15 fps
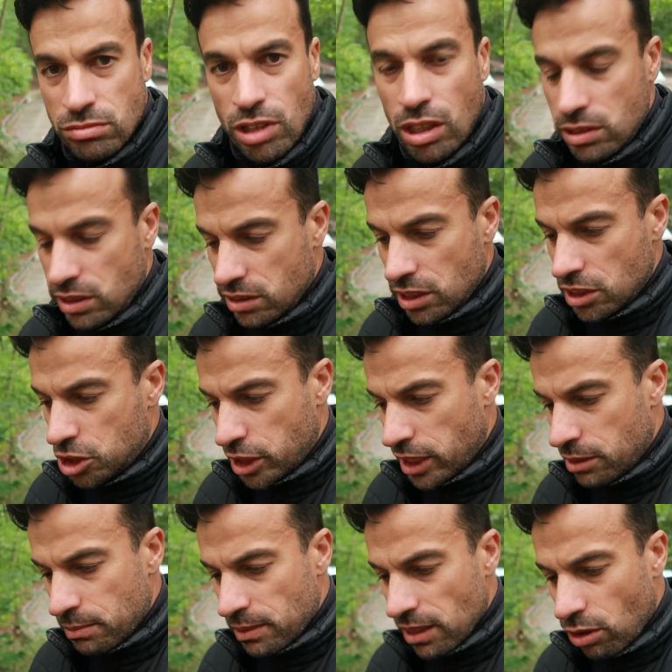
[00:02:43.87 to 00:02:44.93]
Ja, den, den
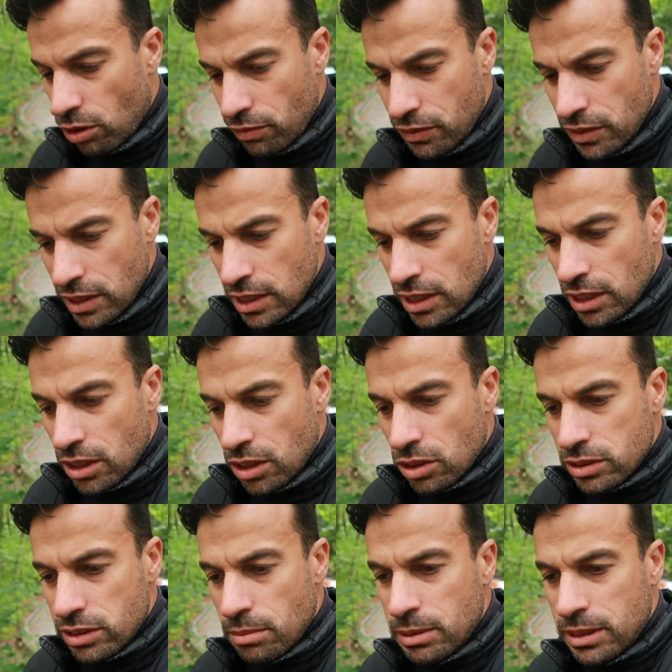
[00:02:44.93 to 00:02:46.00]
schicke ich mal rauf.
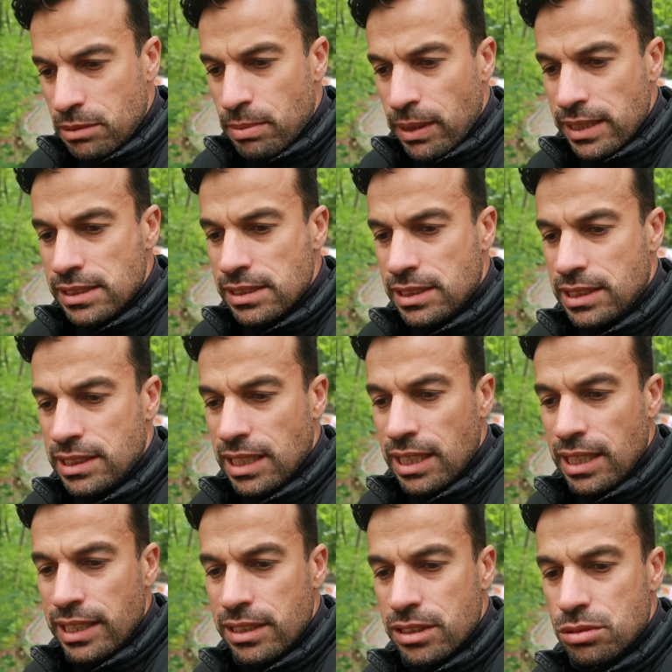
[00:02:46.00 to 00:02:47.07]
Und damit die beiden sich nicht
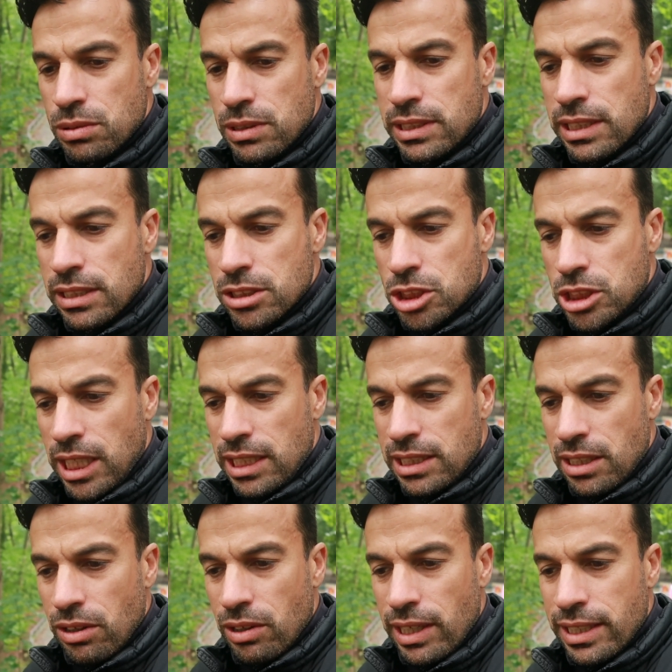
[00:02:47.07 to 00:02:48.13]
alleine duellieren, schicke
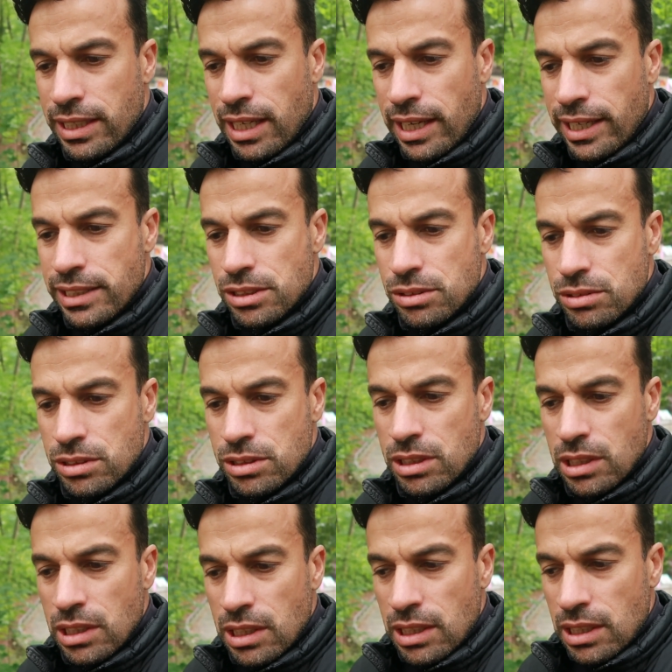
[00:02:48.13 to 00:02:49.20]
ich da noch einen rein, so einen
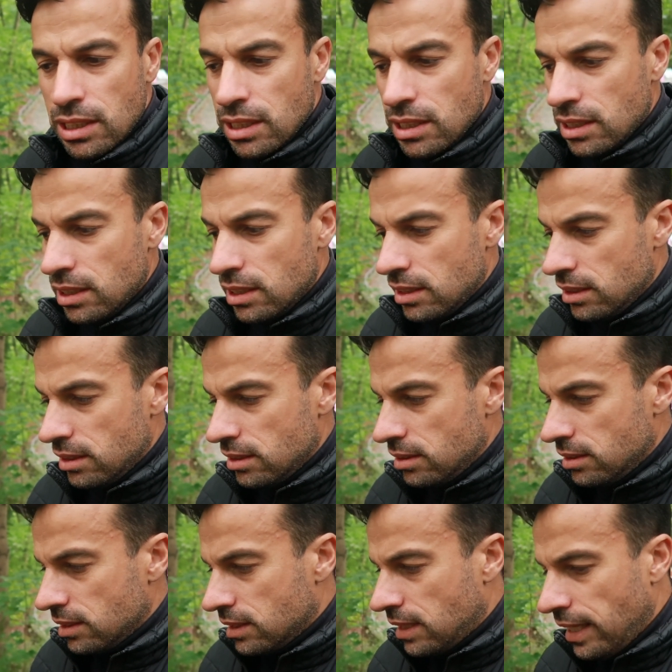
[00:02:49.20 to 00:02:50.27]

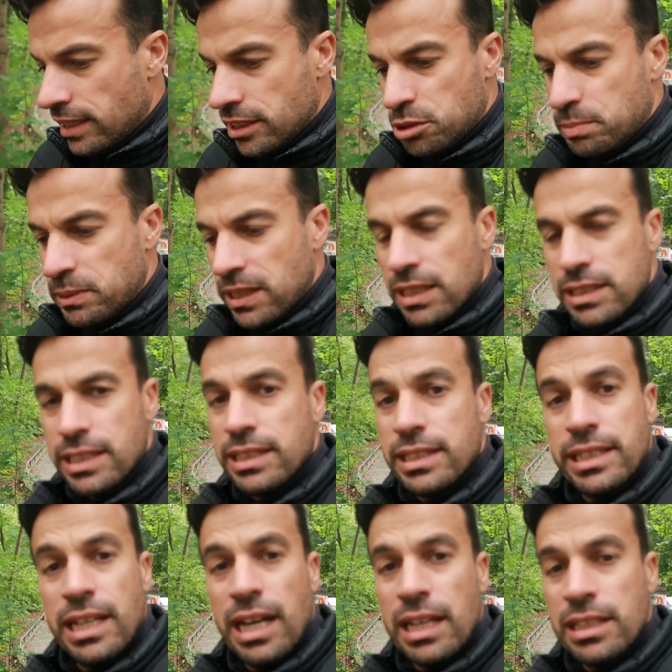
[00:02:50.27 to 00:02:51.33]
äh, Gegenspieler, den,
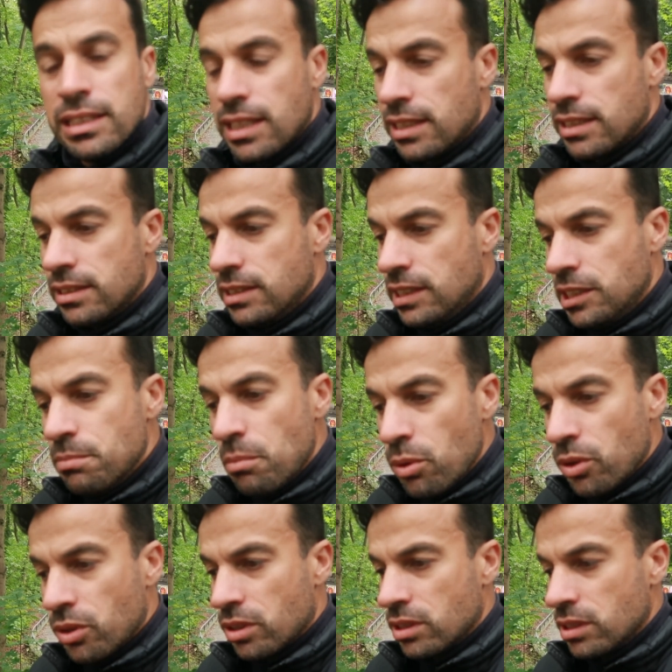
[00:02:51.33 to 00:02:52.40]
den alle dann nicht
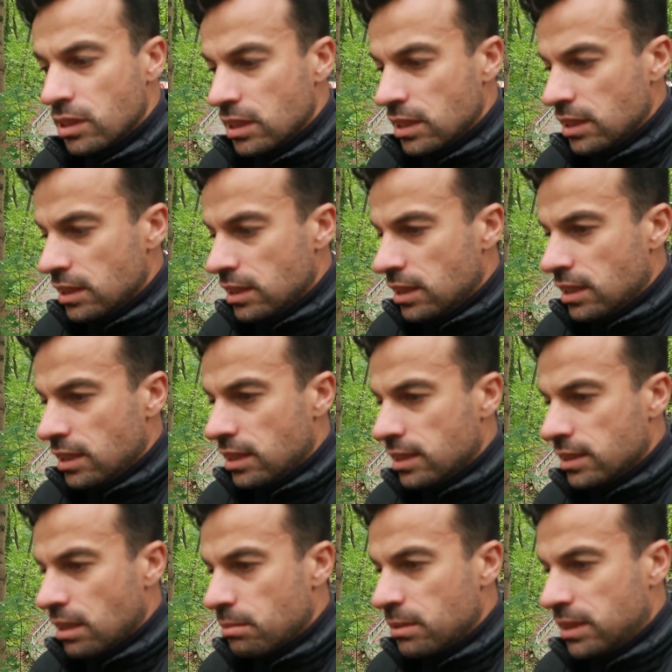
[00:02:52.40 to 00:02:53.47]
mögen.
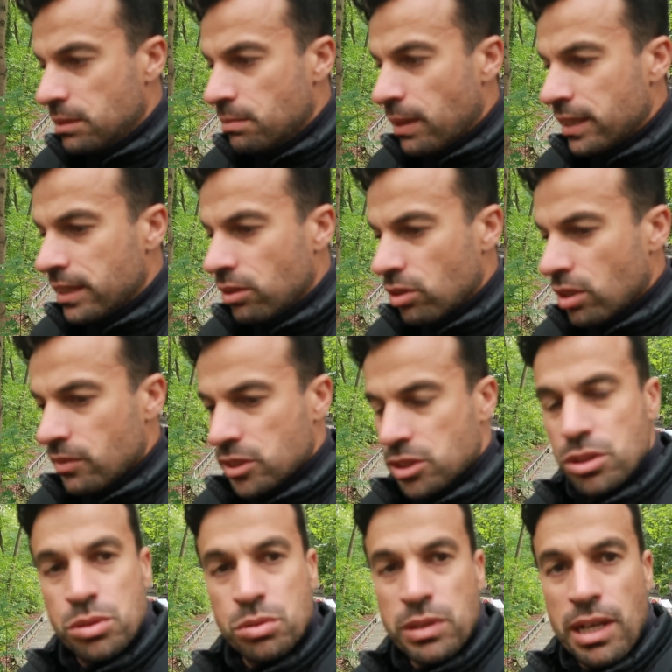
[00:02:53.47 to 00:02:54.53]
Äh, damit die beiden auch noch
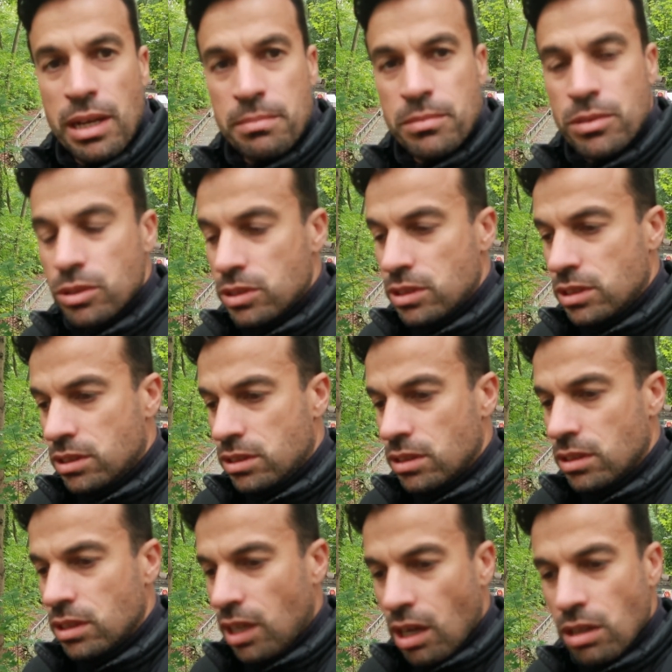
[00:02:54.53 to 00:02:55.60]
was zu tun haben. Und
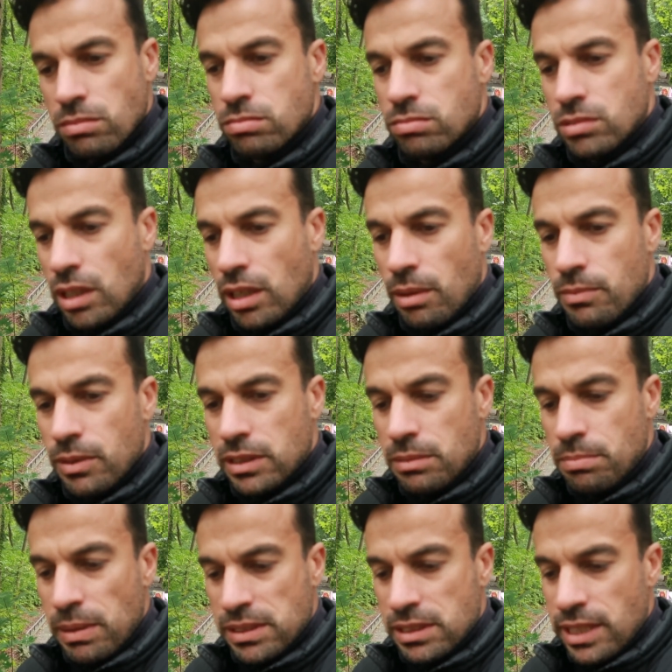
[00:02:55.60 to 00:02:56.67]
äh, ja, dann haben wir
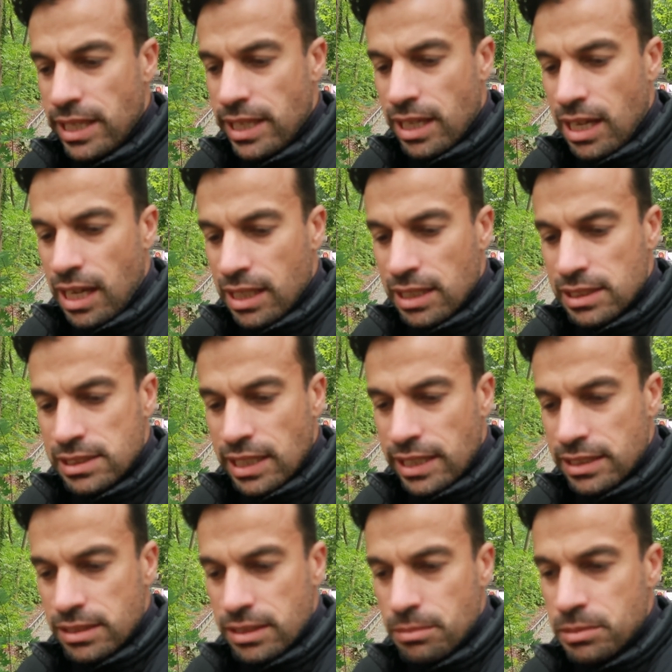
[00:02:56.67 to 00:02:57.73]
die beste Ära aller
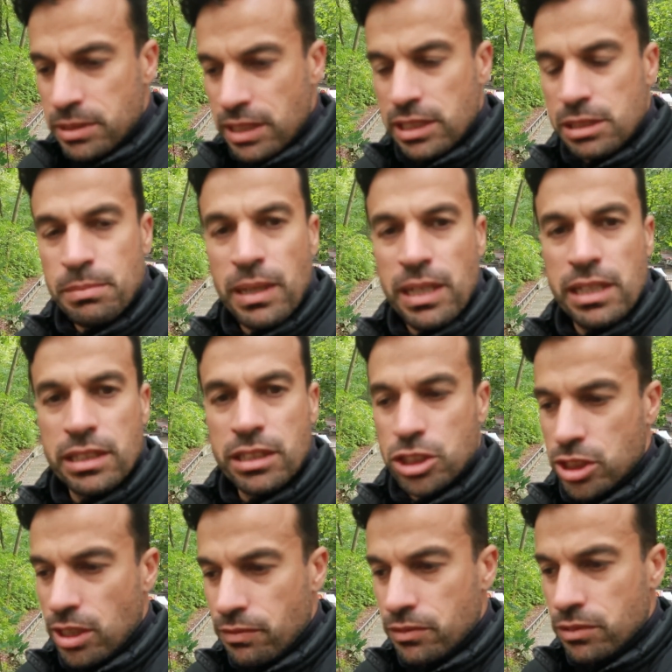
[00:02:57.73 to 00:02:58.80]
Zeiten im Tennis mal
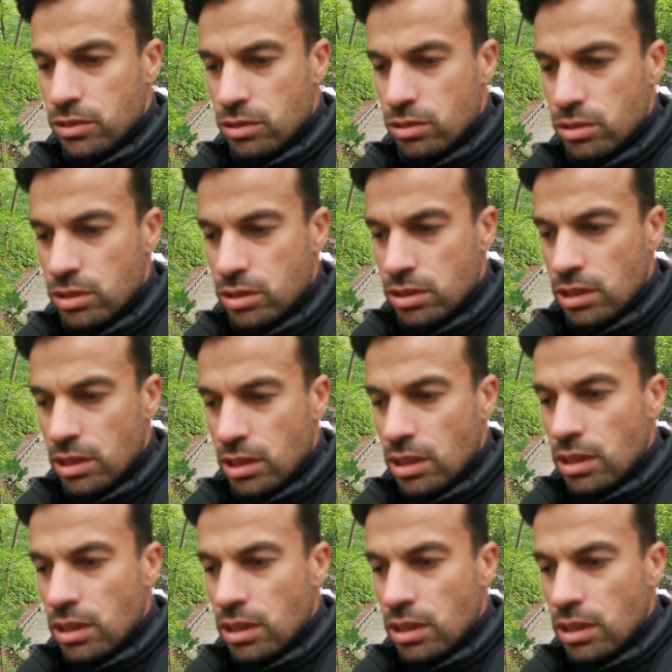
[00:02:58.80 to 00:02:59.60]
geschaffen und